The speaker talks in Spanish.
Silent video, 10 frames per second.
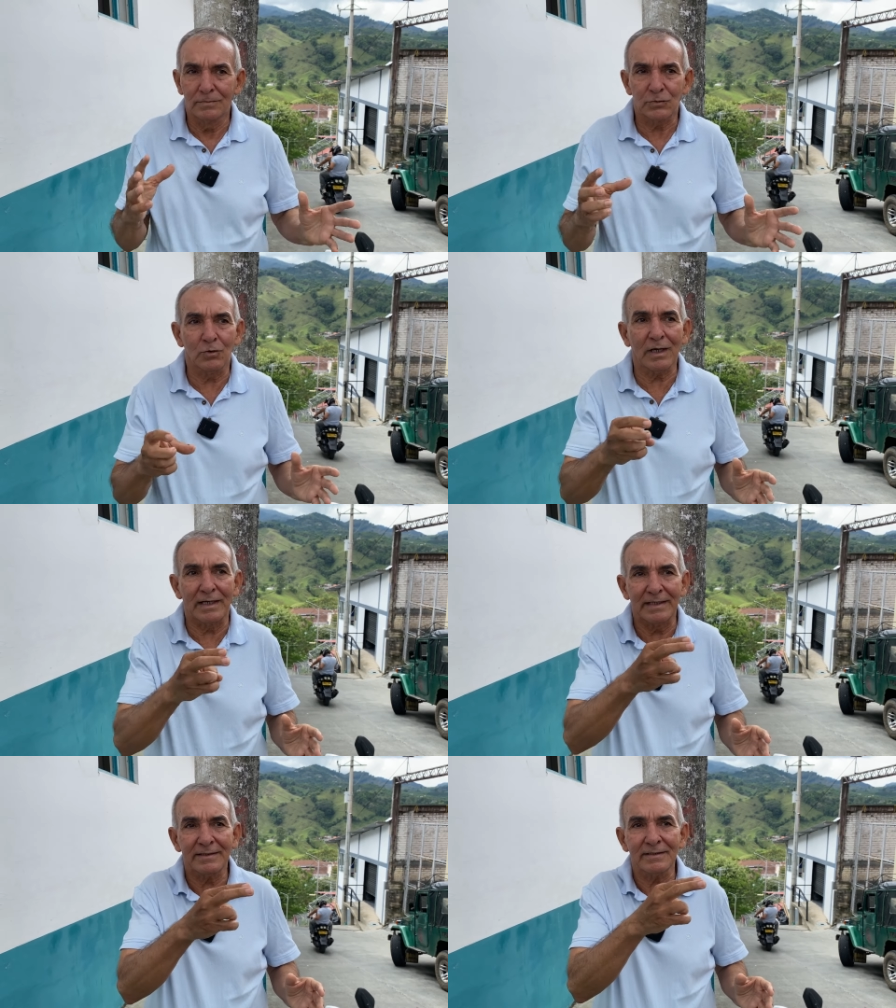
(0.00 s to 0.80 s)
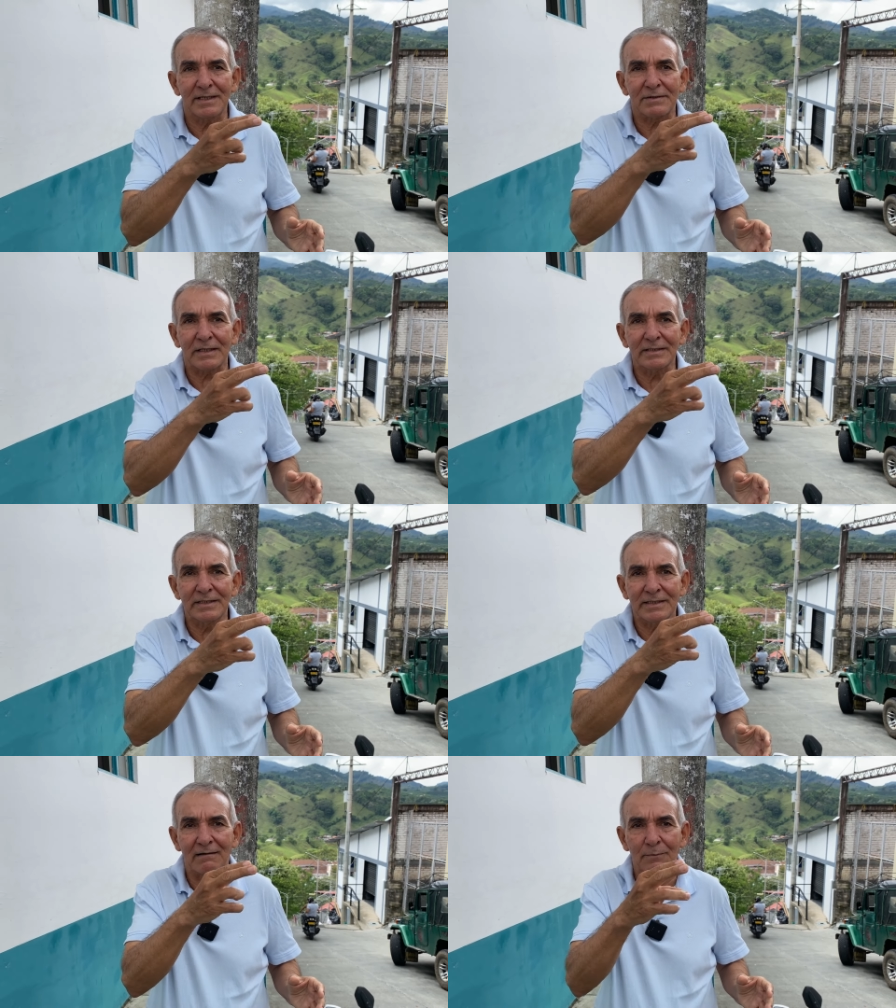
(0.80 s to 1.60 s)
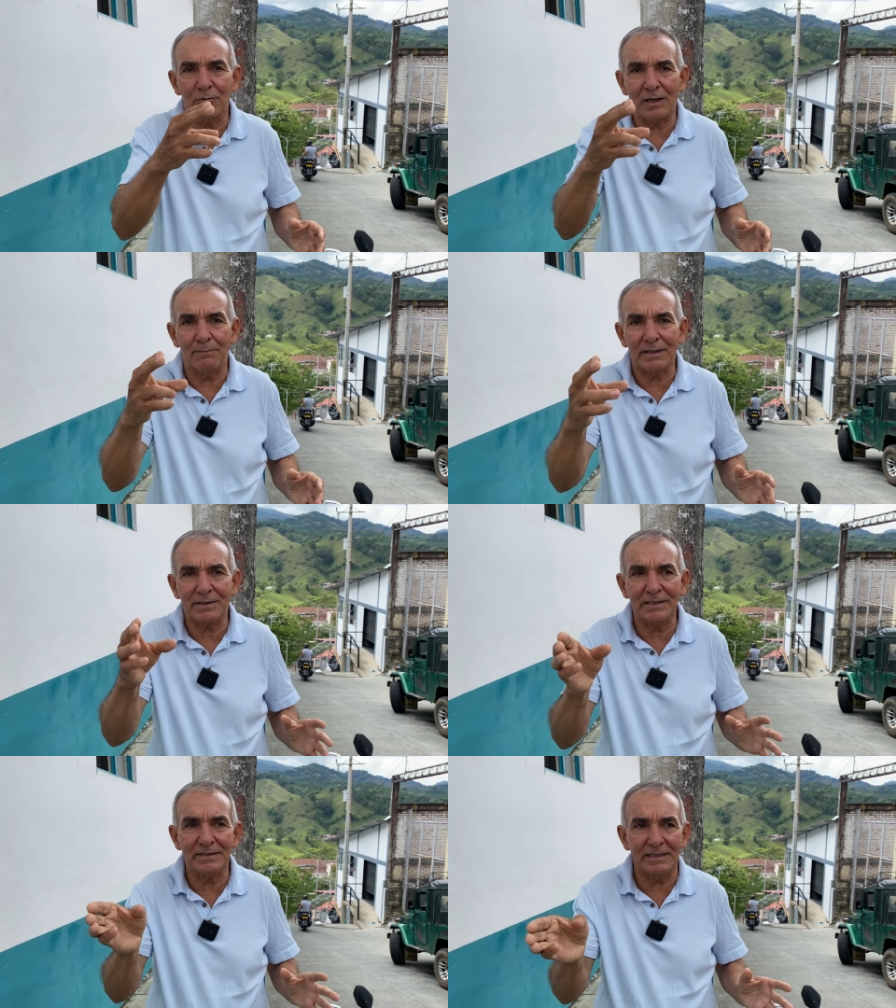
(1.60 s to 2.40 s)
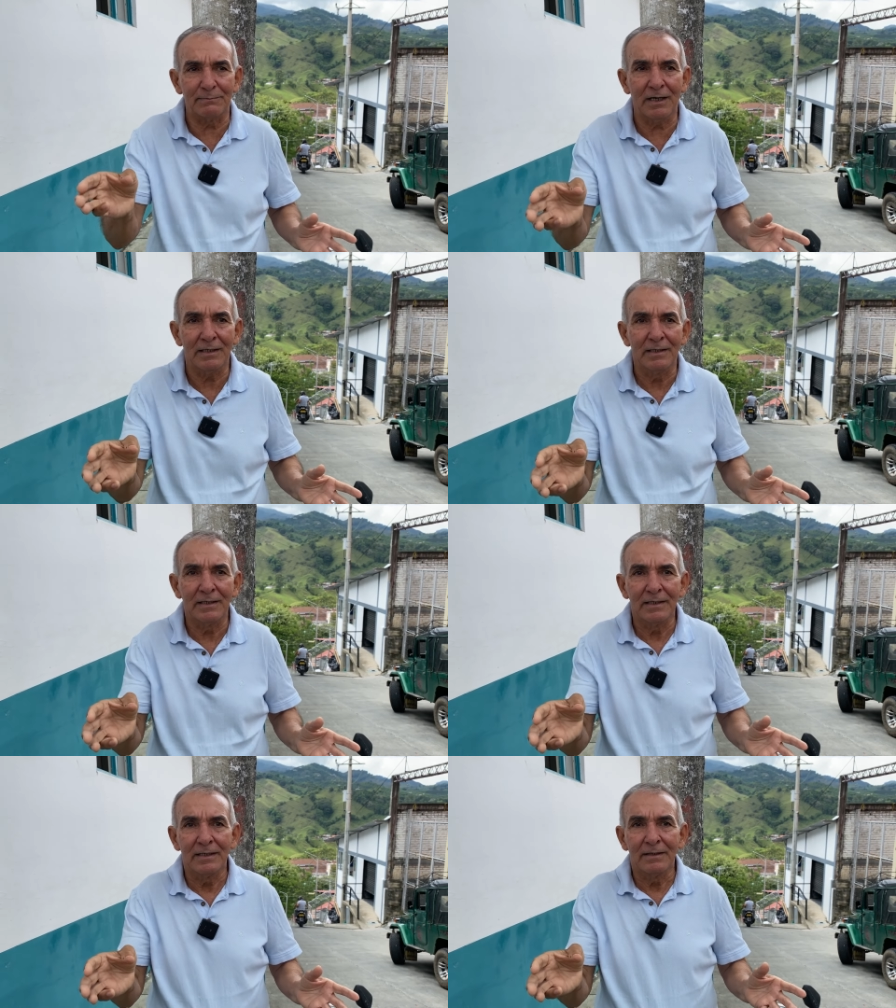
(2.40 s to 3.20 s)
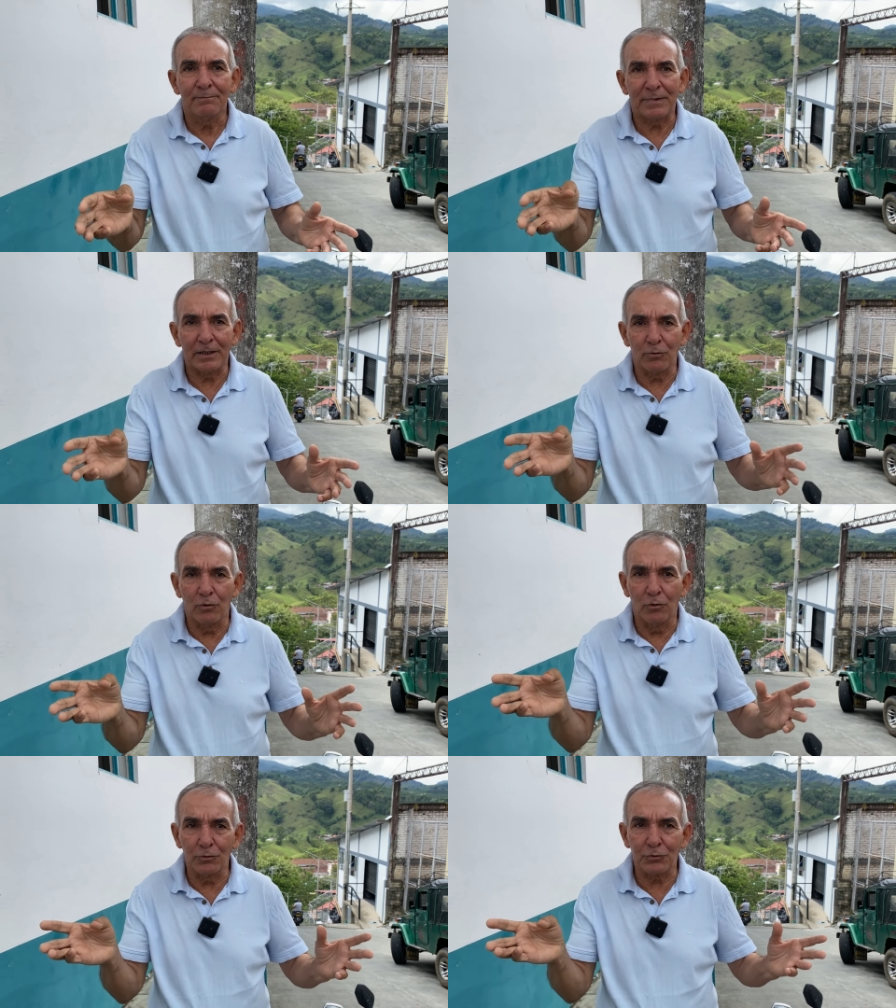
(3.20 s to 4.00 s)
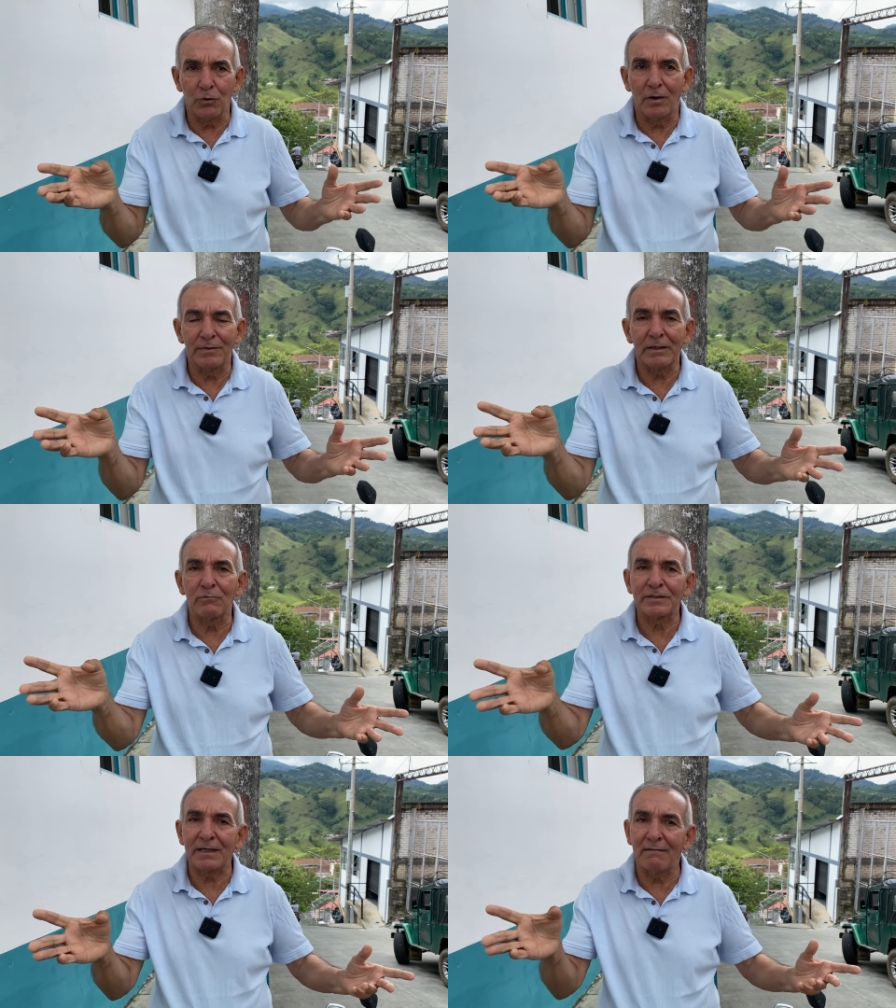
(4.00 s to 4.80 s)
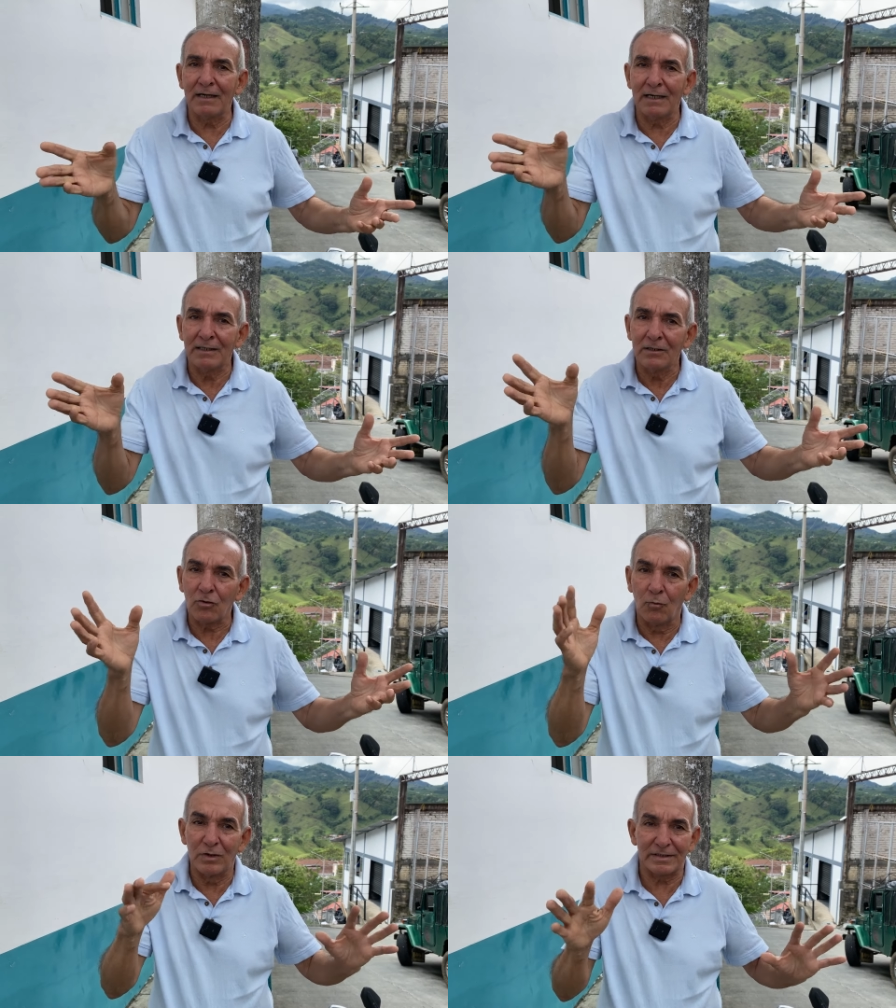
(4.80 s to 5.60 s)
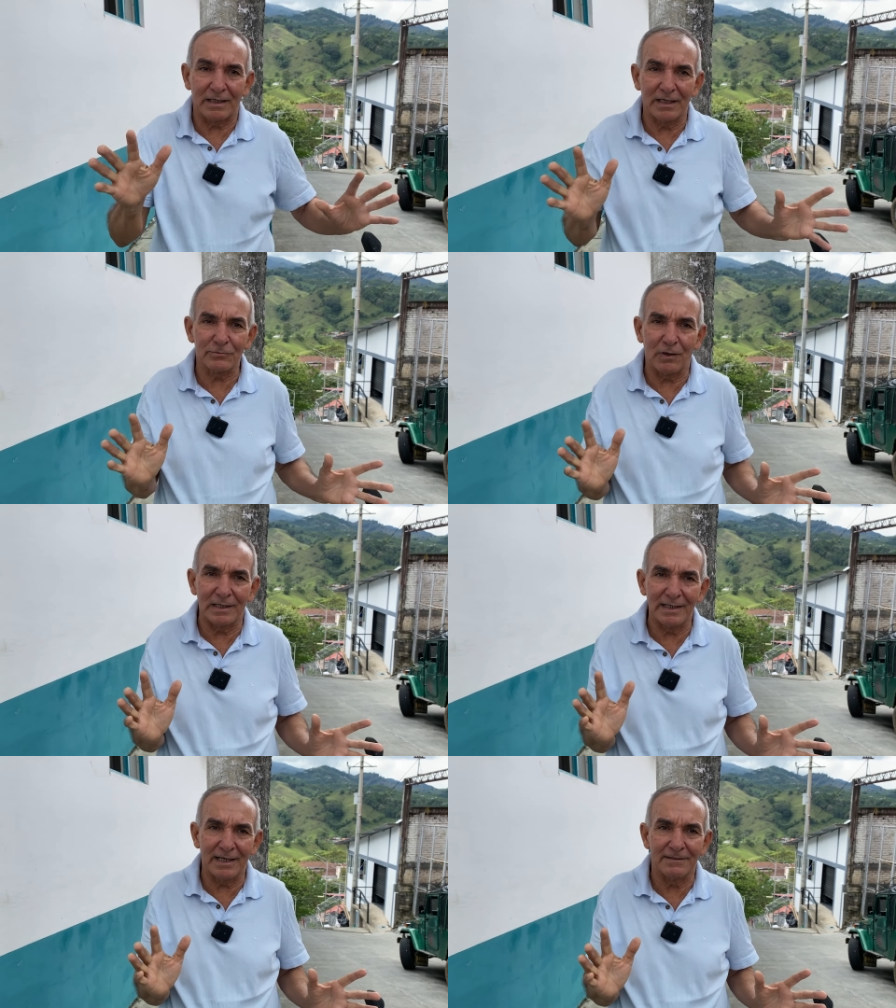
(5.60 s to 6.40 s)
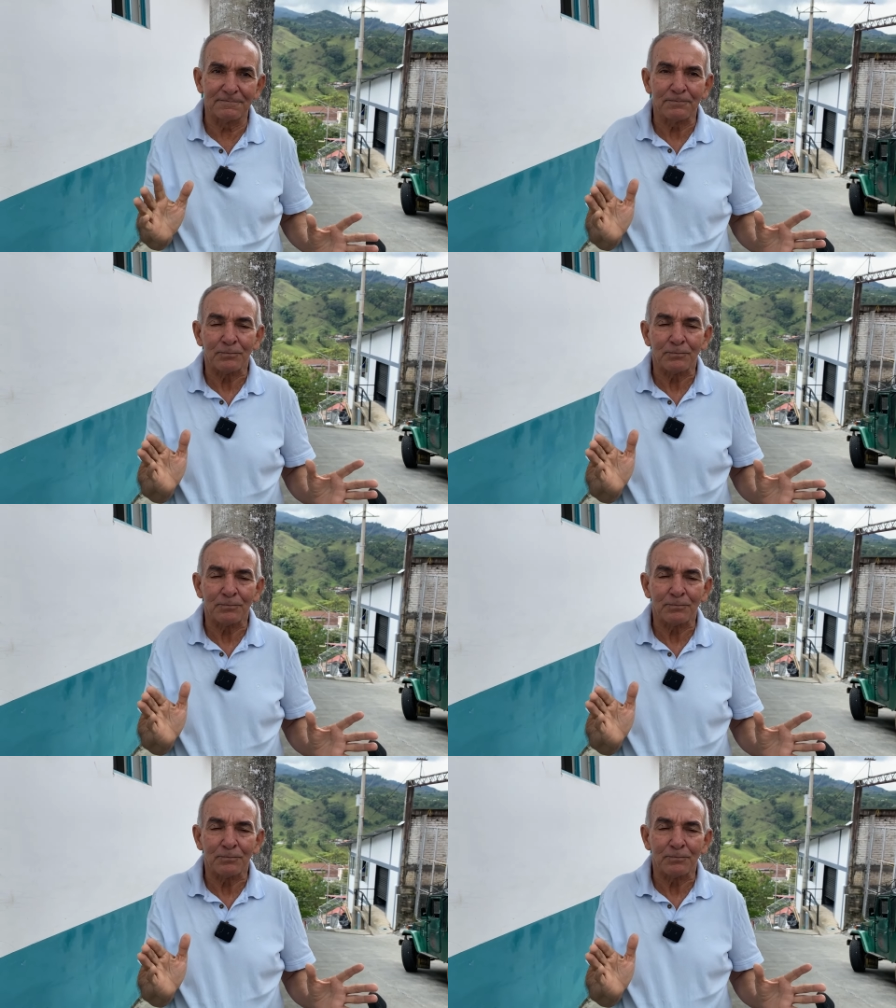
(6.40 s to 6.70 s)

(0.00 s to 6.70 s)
Entonces la gente sí transitaba por la parte de encima, pero todavía no estaba como está en la actualidad.